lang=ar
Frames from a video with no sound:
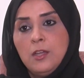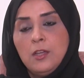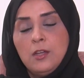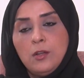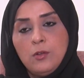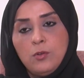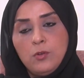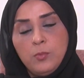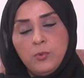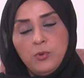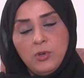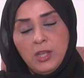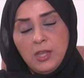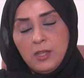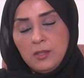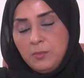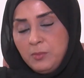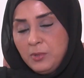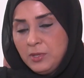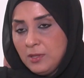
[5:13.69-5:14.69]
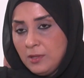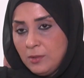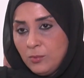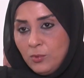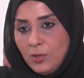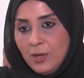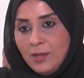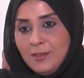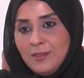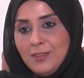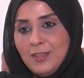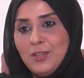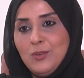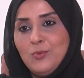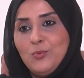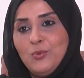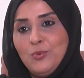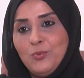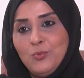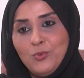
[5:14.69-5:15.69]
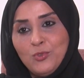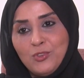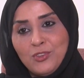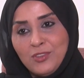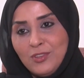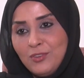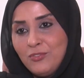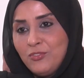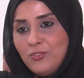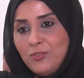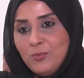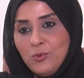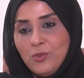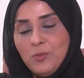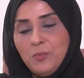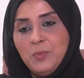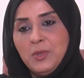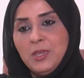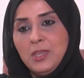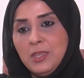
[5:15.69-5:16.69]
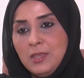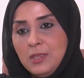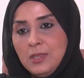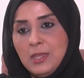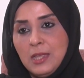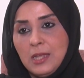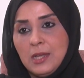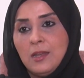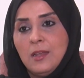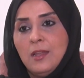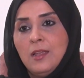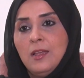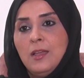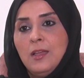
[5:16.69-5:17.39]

القبلات بين الوالدين والطفل مهم جدا